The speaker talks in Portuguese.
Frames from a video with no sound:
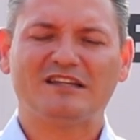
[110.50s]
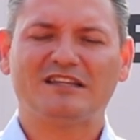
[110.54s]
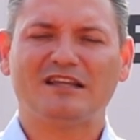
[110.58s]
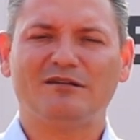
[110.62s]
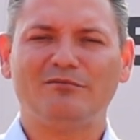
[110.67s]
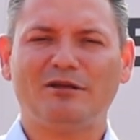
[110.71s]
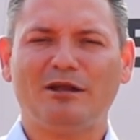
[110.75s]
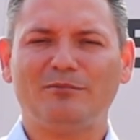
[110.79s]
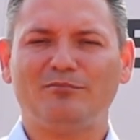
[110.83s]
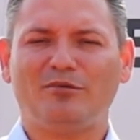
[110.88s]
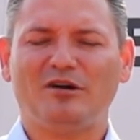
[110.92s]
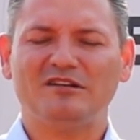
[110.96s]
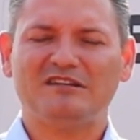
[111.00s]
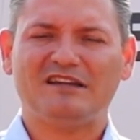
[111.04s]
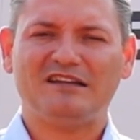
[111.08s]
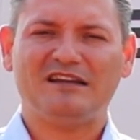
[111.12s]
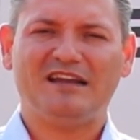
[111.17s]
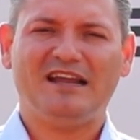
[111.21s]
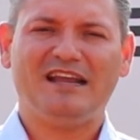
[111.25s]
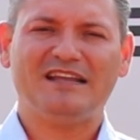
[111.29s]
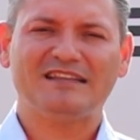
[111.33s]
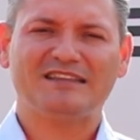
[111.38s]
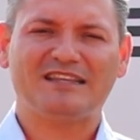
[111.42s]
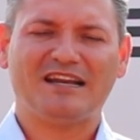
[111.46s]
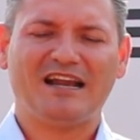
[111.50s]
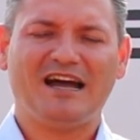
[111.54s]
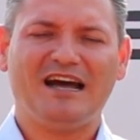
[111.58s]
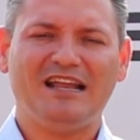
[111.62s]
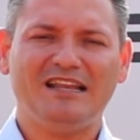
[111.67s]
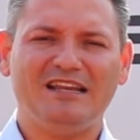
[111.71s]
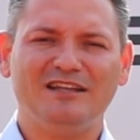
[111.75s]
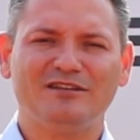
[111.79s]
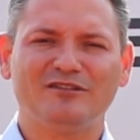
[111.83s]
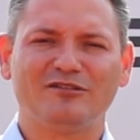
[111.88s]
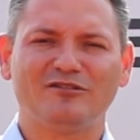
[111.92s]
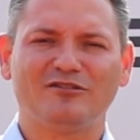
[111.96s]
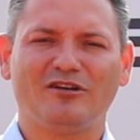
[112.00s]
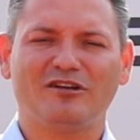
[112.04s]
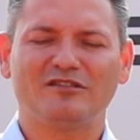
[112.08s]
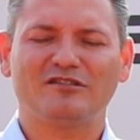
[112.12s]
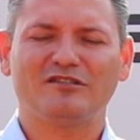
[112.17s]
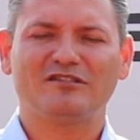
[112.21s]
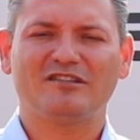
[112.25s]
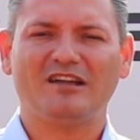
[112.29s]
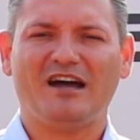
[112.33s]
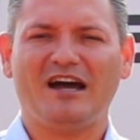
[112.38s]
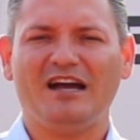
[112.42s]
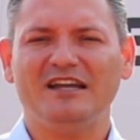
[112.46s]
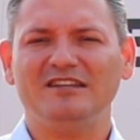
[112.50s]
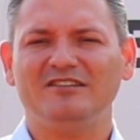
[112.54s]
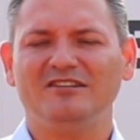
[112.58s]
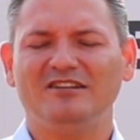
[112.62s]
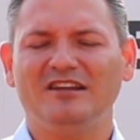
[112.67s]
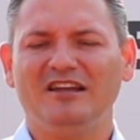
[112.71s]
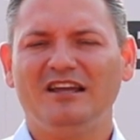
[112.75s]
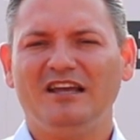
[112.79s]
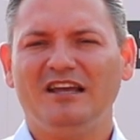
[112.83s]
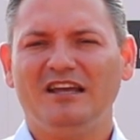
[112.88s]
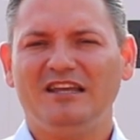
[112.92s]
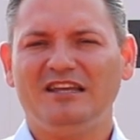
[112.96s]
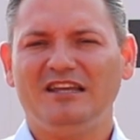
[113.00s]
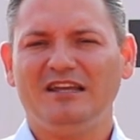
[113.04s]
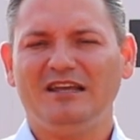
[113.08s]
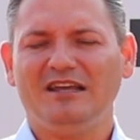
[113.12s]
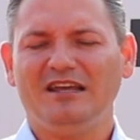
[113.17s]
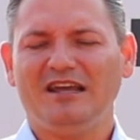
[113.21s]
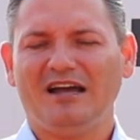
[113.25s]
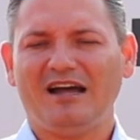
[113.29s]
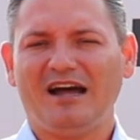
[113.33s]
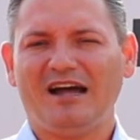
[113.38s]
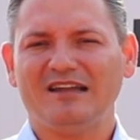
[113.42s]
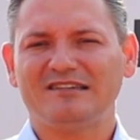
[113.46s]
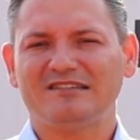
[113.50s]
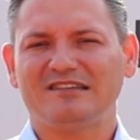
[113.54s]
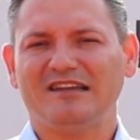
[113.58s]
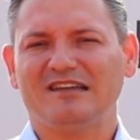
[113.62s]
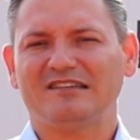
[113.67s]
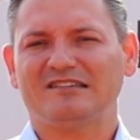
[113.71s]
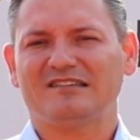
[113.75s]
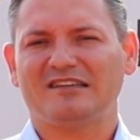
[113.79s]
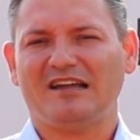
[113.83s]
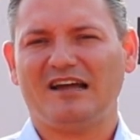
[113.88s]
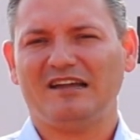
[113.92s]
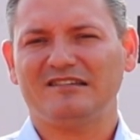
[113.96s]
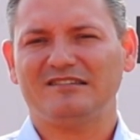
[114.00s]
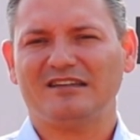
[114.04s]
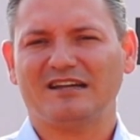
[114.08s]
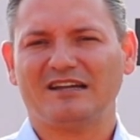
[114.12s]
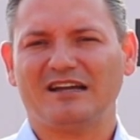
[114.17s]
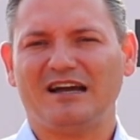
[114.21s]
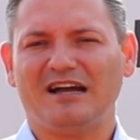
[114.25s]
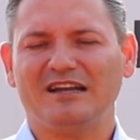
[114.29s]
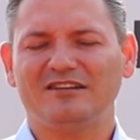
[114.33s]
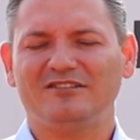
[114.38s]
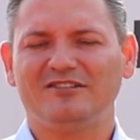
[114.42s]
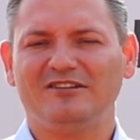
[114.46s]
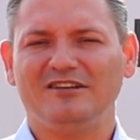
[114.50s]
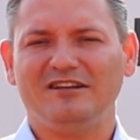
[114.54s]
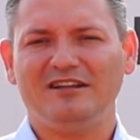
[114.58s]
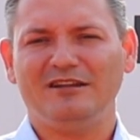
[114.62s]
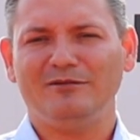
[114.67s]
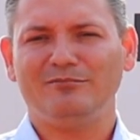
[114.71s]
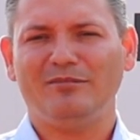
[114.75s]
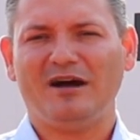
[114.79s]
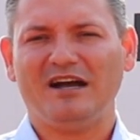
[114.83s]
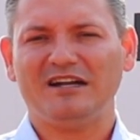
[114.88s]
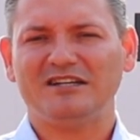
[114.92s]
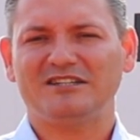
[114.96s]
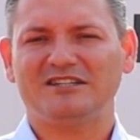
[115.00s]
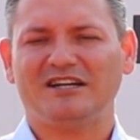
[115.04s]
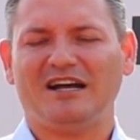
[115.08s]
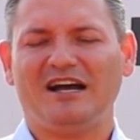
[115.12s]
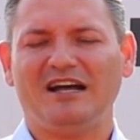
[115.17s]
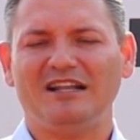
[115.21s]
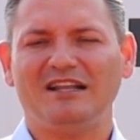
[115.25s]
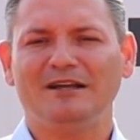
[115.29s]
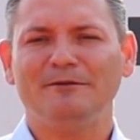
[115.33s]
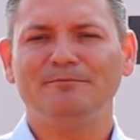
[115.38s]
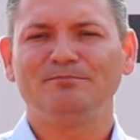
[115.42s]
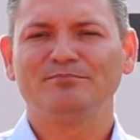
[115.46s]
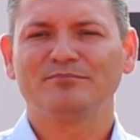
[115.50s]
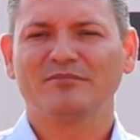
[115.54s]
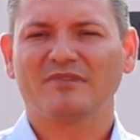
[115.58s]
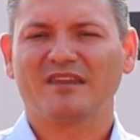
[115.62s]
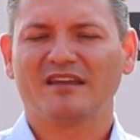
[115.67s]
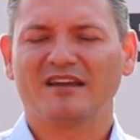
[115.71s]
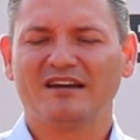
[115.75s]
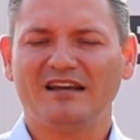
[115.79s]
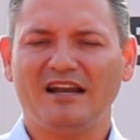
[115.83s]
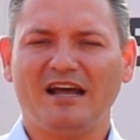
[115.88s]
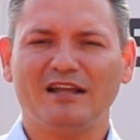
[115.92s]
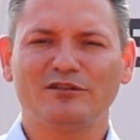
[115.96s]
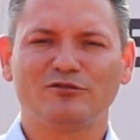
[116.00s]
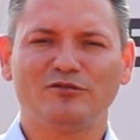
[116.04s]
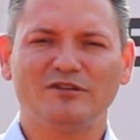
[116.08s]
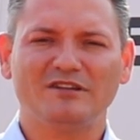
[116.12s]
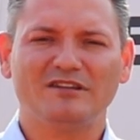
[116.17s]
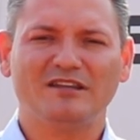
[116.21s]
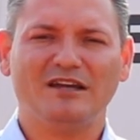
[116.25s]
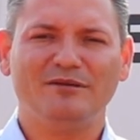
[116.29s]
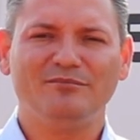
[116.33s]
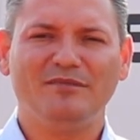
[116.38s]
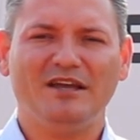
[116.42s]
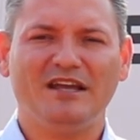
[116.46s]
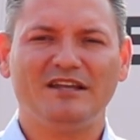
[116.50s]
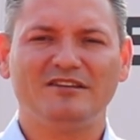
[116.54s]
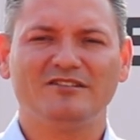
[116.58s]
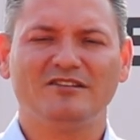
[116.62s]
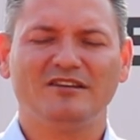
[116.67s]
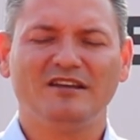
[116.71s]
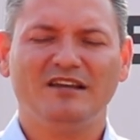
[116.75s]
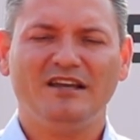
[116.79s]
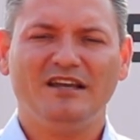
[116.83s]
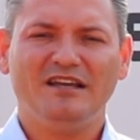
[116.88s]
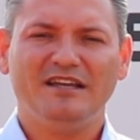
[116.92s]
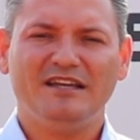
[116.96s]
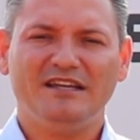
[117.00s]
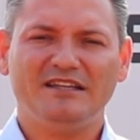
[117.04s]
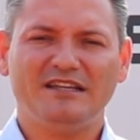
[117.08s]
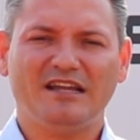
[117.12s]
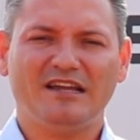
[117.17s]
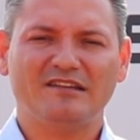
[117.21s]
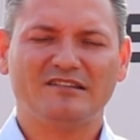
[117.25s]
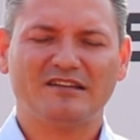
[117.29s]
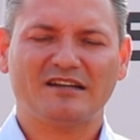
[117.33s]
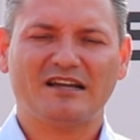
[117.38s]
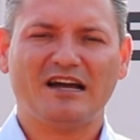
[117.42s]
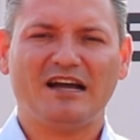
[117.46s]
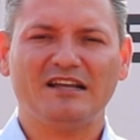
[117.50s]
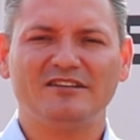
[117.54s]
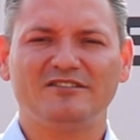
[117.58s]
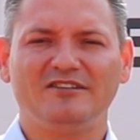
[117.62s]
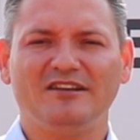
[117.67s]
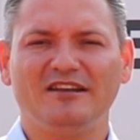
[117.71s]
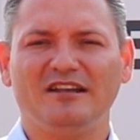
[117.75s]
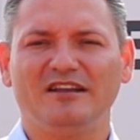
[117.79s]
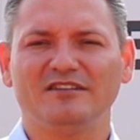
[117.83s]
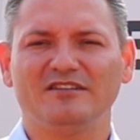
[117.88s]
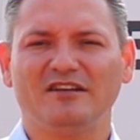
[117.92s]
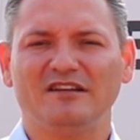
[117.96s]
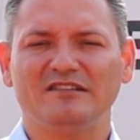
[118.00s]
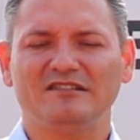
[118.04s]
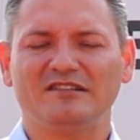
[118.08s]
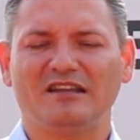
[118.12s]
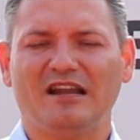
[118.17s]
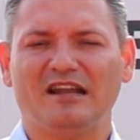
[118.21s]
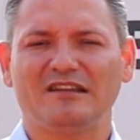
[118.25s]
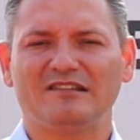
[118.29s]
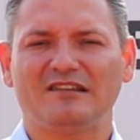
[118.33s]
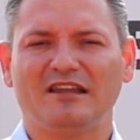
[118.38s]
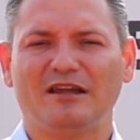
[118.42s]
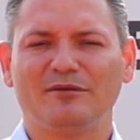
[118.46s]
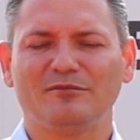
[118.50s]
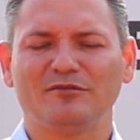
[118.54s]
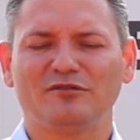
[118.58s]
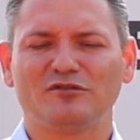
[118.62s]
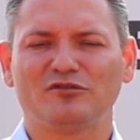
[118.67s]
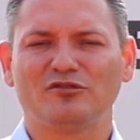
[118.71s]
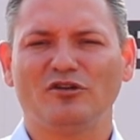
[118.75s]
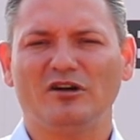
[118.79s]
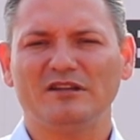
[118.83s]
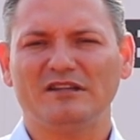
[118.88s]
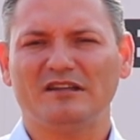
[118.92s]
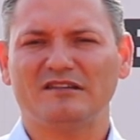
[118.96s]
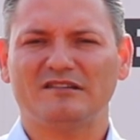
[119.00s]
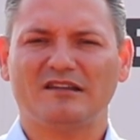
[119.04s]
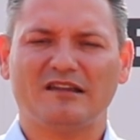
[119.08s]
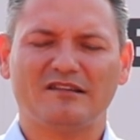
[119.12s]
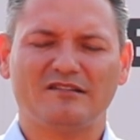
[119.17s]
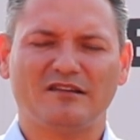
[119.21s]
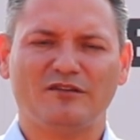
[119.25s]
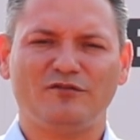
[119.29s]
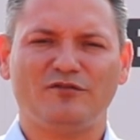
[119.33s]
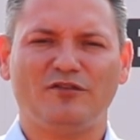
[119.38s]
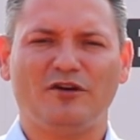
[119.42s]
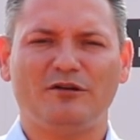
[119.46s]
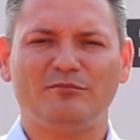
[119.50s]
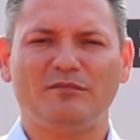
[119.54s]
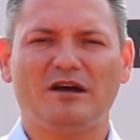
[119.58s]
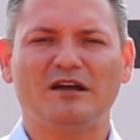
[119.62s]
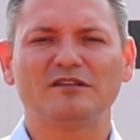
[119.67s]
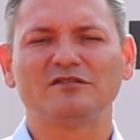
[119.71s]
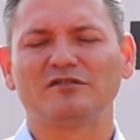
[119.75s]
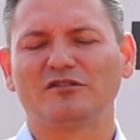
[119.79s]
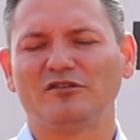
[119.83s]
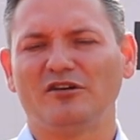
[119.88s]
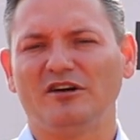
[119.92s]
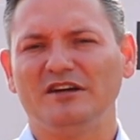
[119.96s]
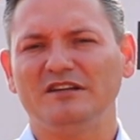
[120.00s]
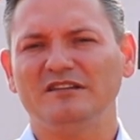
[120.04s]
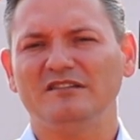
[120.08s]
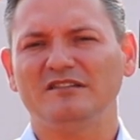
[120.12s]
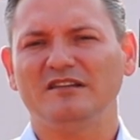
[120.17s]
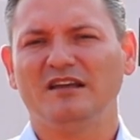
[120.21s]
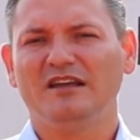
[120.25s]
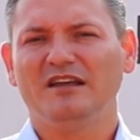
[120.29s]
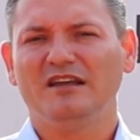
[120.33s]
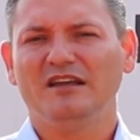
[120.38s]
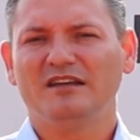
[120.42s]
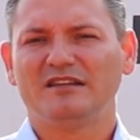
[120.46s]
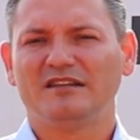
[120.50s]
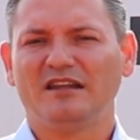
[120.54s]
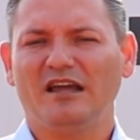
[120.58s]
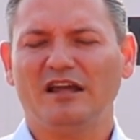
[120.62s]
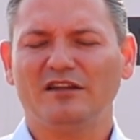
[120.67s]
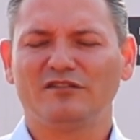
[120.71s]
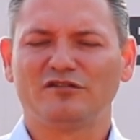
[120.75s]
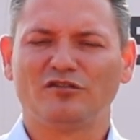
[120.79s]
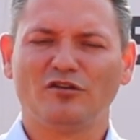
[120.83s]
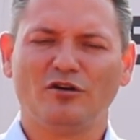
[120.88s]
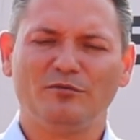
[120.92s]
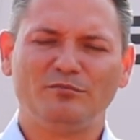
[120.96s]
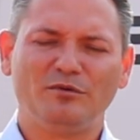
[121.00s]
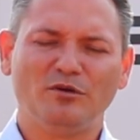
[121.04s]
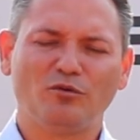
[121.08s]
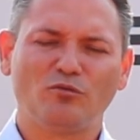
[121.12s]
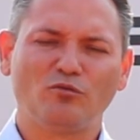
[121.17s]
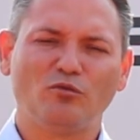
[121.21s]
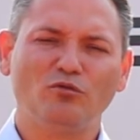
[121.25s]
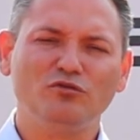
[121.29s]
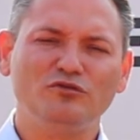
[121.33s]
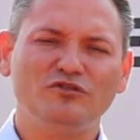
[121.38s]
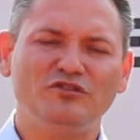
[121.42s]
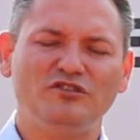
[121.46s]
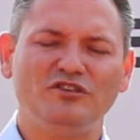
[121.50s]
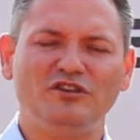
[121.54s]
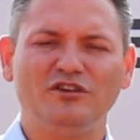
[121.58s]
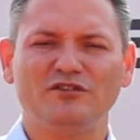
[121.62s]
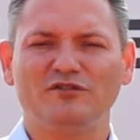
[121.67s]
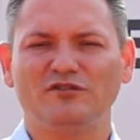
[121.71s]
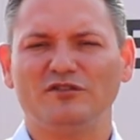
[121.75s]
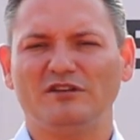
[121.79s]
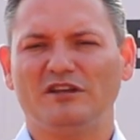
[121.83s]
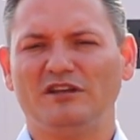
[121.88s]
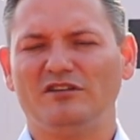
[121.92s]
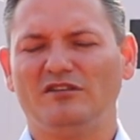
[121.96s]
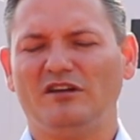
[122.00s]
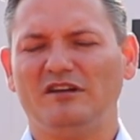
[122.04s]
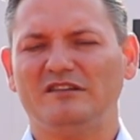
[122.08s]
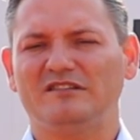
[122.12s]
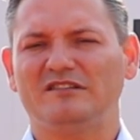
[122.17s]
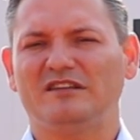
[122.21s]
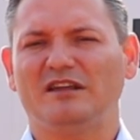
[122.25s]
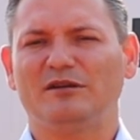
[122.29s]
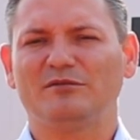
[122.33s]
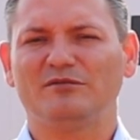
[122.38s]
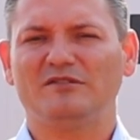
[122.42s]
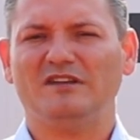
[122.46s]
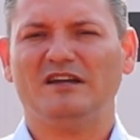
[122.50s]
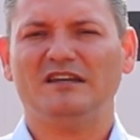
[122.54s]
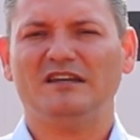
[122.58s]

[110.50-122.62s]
também pode entrar ali no nosso site e acessar essa cartilha e baixá-la gratuitamente. E nessa cartilha nós trazemos todas as informações né, sobre o cultivo que nós temos